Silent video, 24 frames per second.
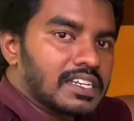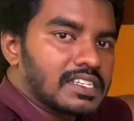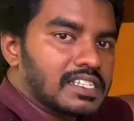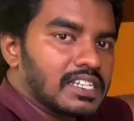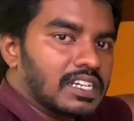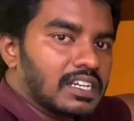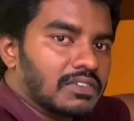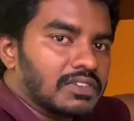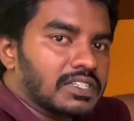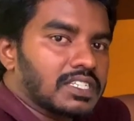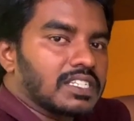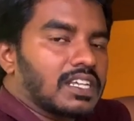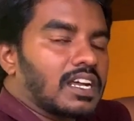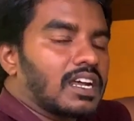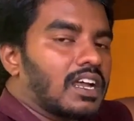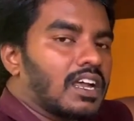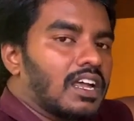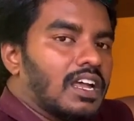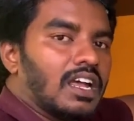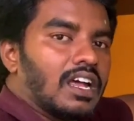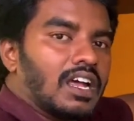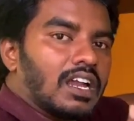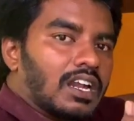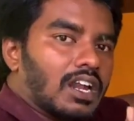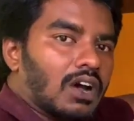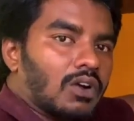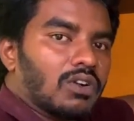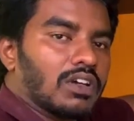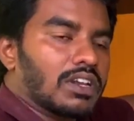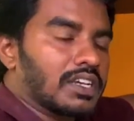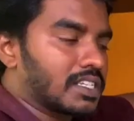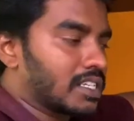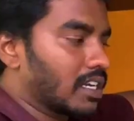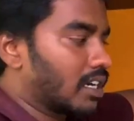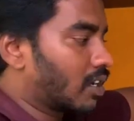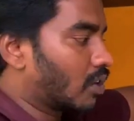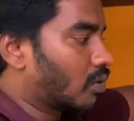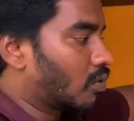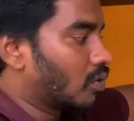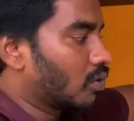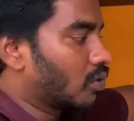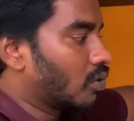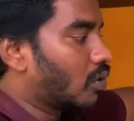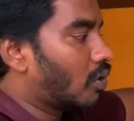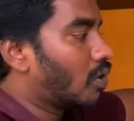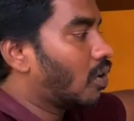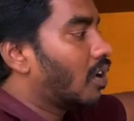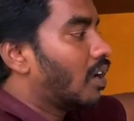ரிசல்ட் வச்சு தான் நாங்கள் ரிசல்ட்டை
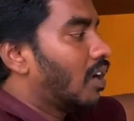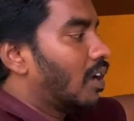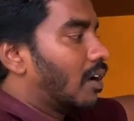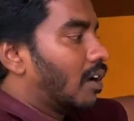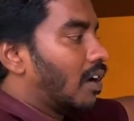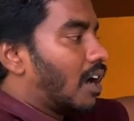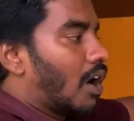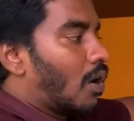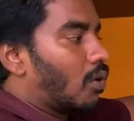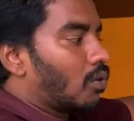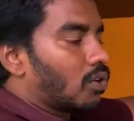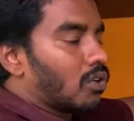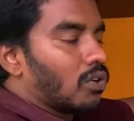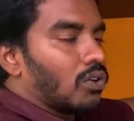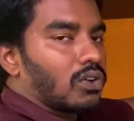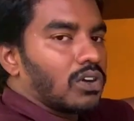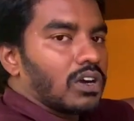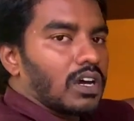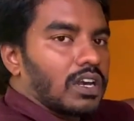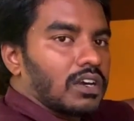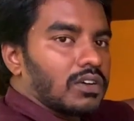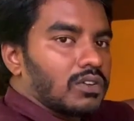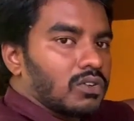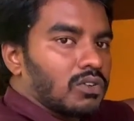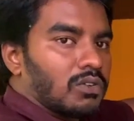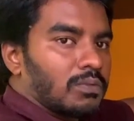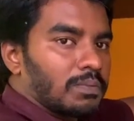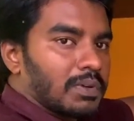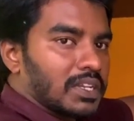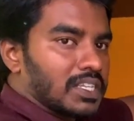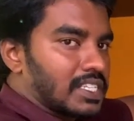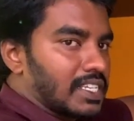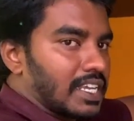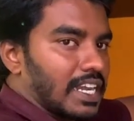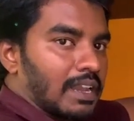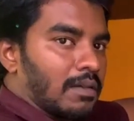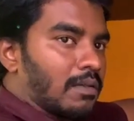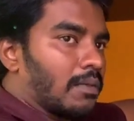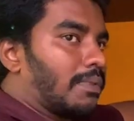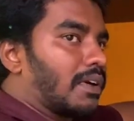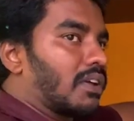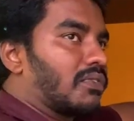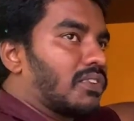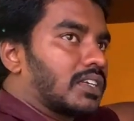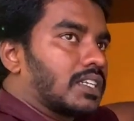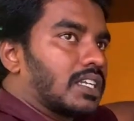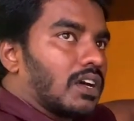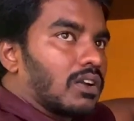கொடுக்குறோம் அவுட்டர் லுக்காக இருக்கட்டும் ப்ளஸ் எல்லாமே
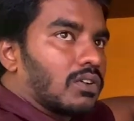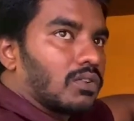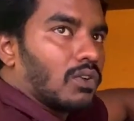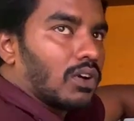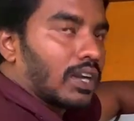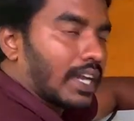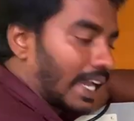பர்ஃபெக்டாக இருக்கும்